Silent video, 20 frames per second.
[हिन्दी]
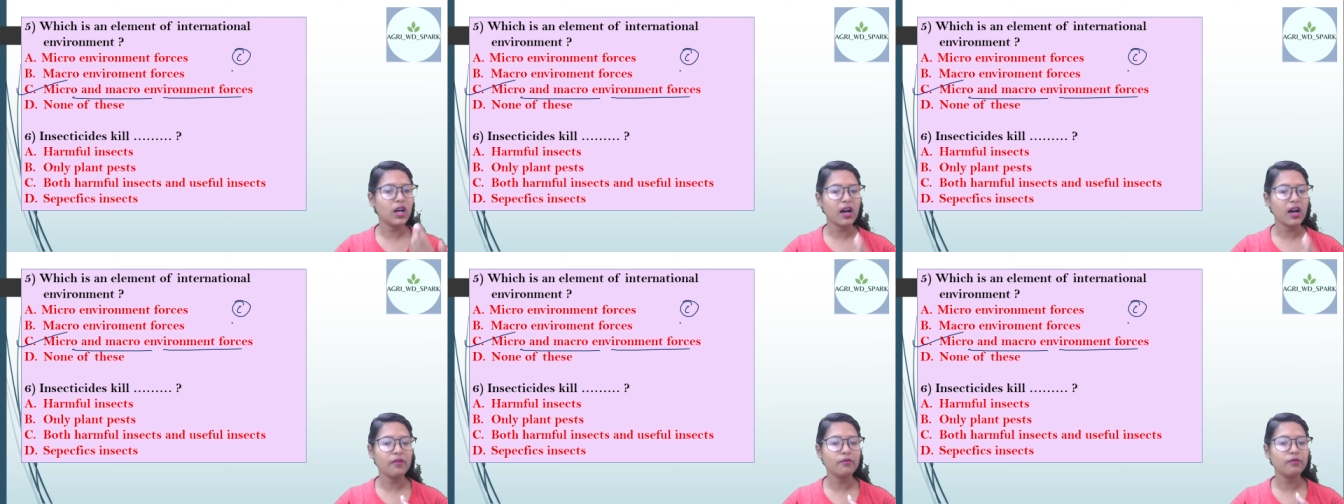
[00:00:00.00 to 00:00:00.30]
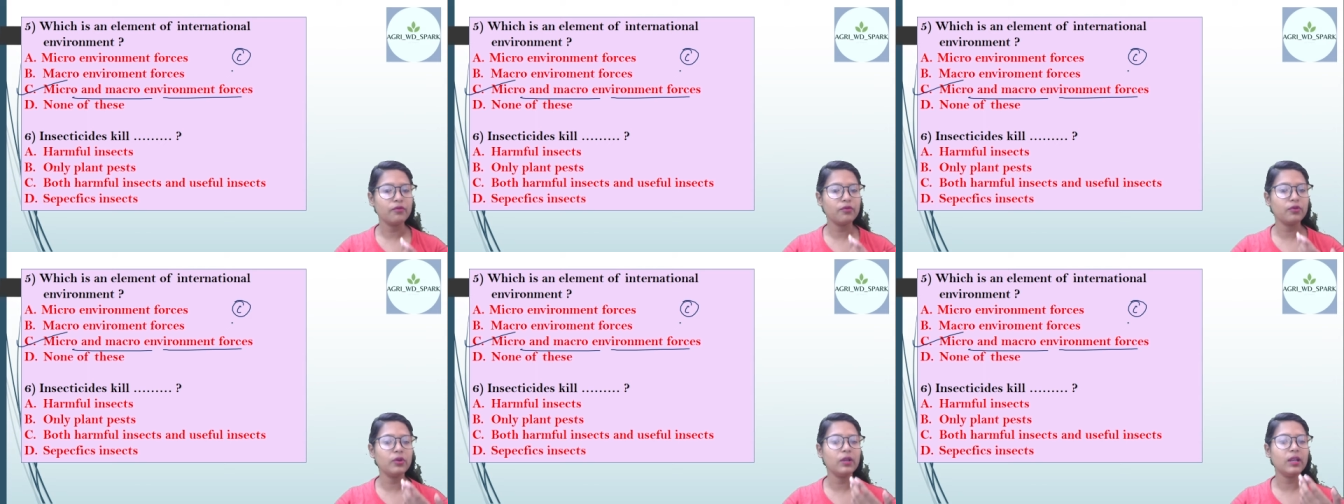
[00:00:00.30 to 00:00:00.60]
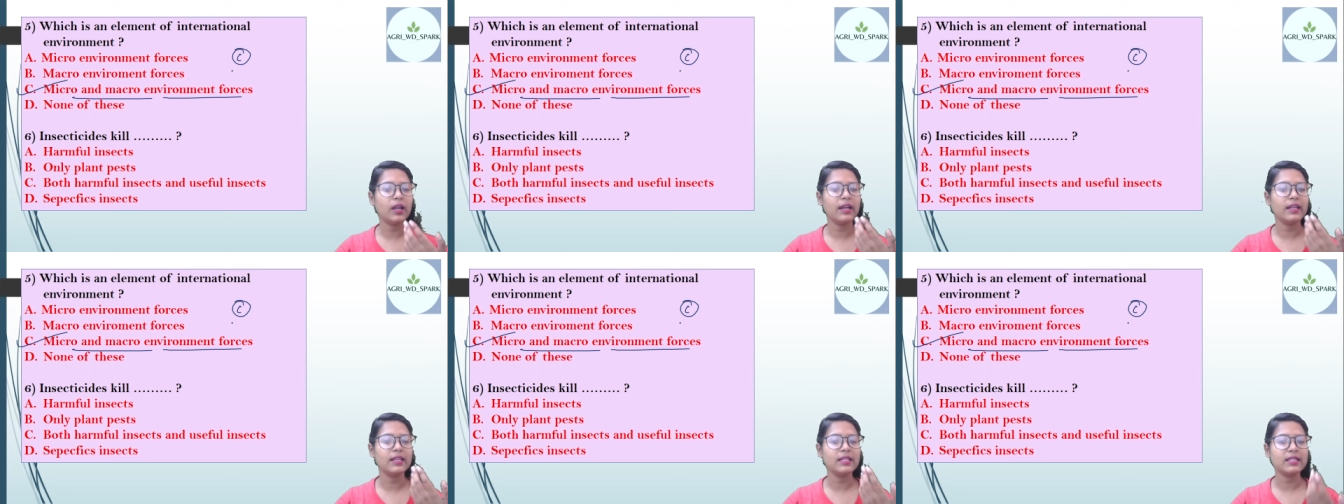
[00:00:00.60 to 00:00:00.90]
हार्मफुल
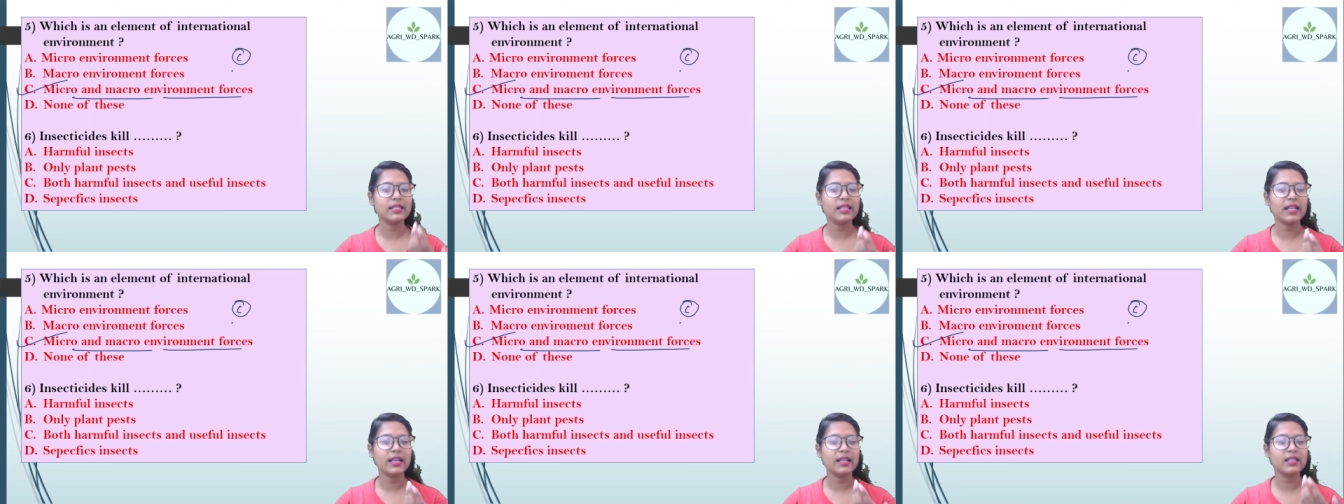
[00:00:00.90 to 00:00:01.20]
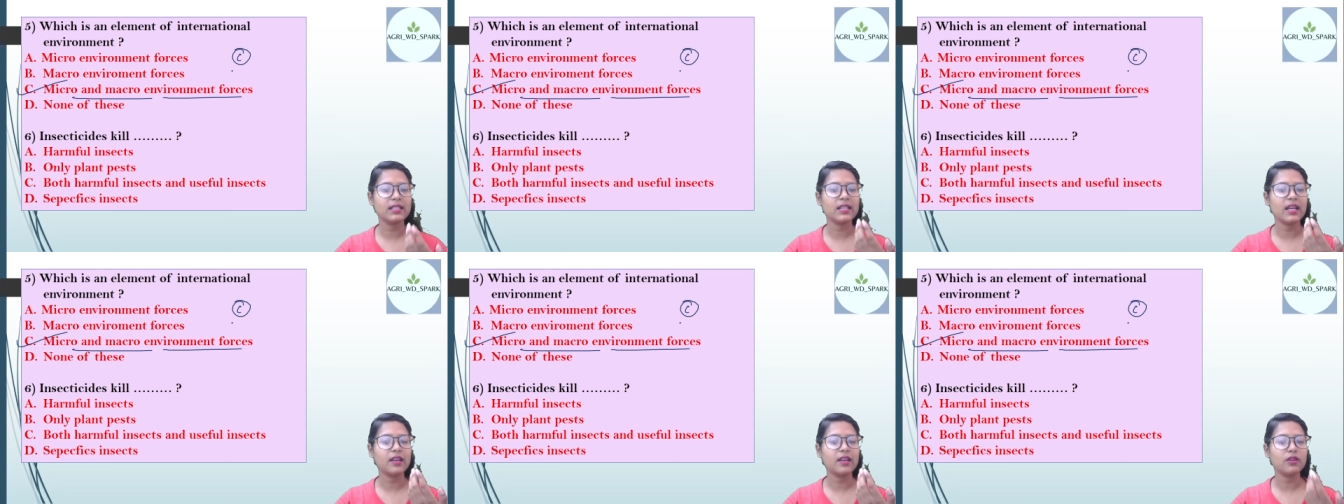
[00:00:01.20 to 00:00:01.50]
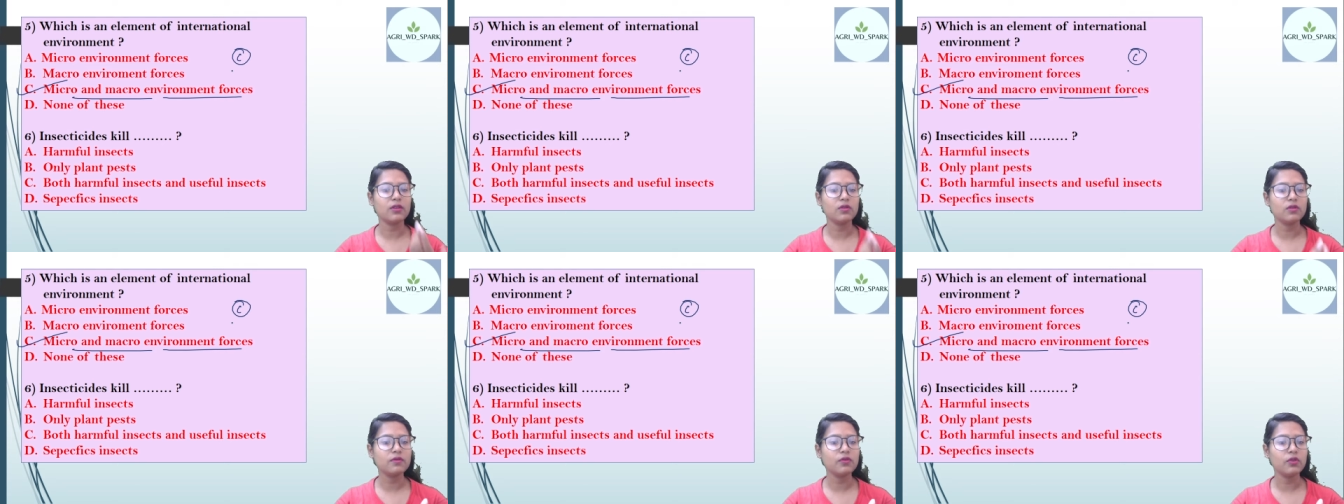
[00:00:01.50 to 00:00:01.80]
इंसेक्ट्स
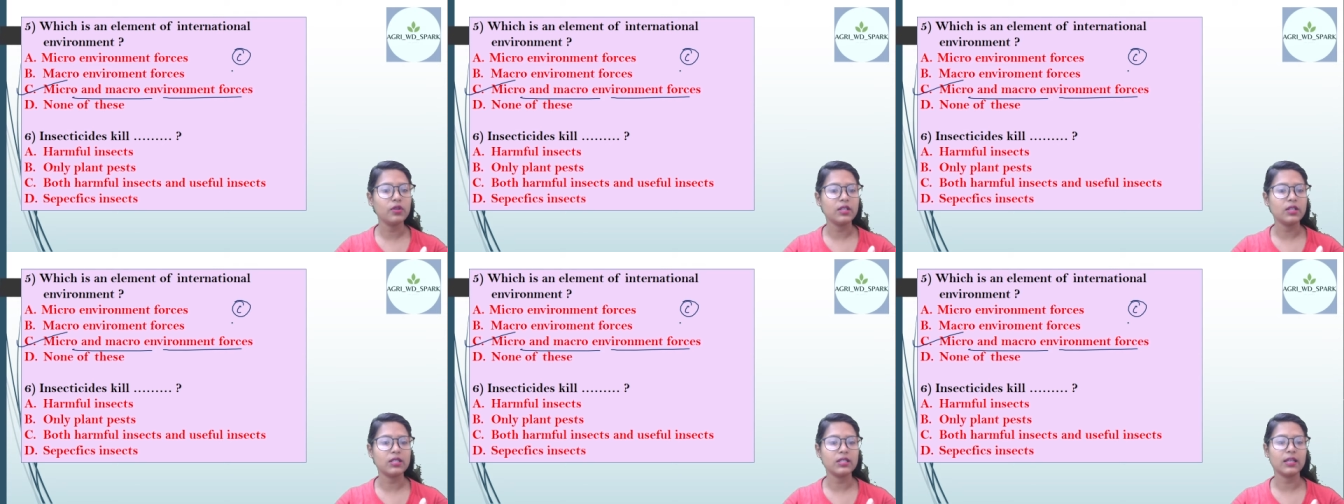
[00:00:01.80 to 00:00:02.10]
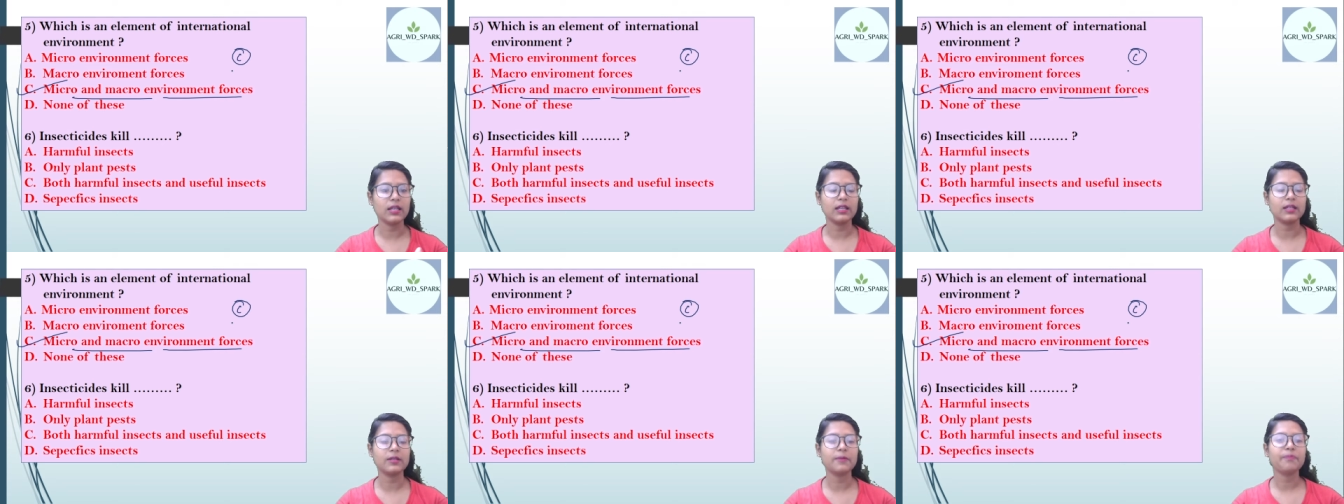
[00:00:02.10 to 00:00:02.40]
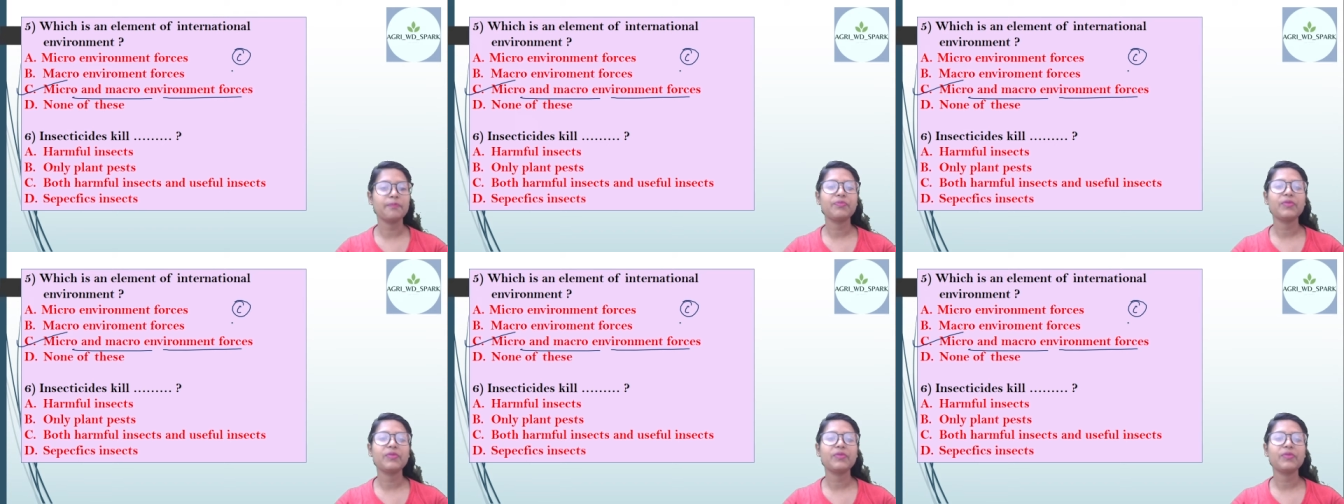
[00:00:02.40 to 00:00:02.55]
एंड यूज़फुल इंसेक्ट